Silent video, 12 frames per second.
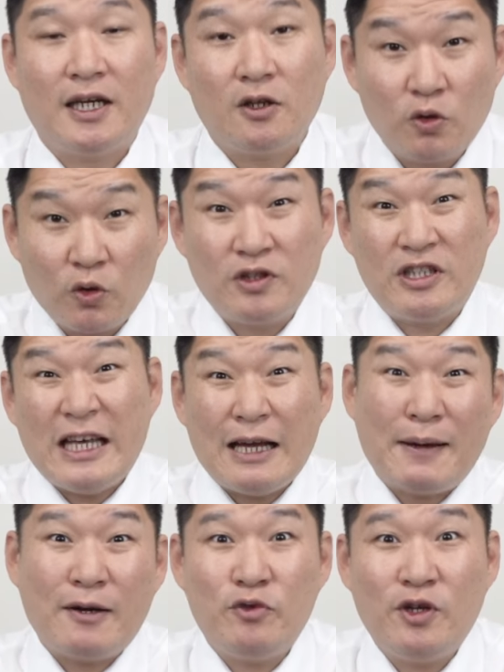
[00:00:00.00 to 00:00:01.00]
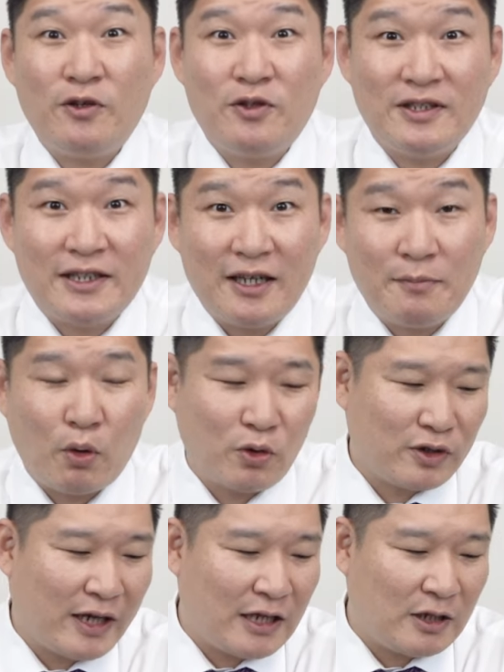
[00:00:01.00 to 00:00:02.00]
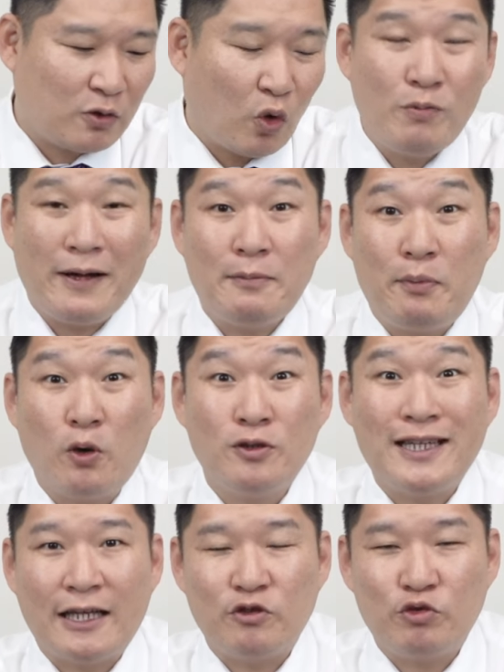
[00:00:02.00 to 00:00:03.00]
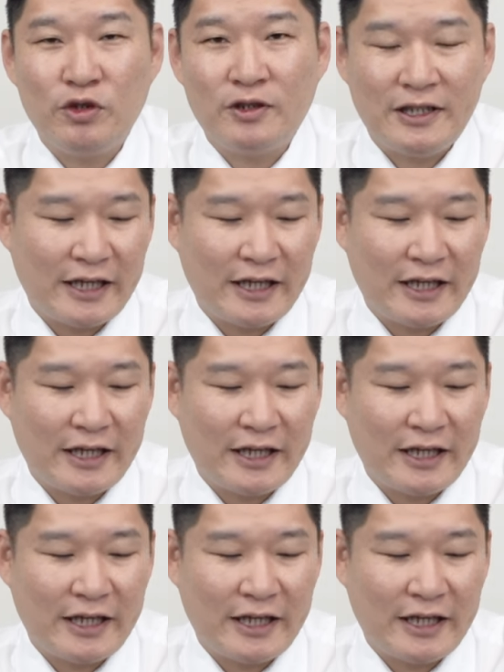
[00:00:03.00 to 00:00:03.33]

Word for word: 제가 또 TMR 리얼트있잖아요 포크레인은 또 올바른 표현은 아니고요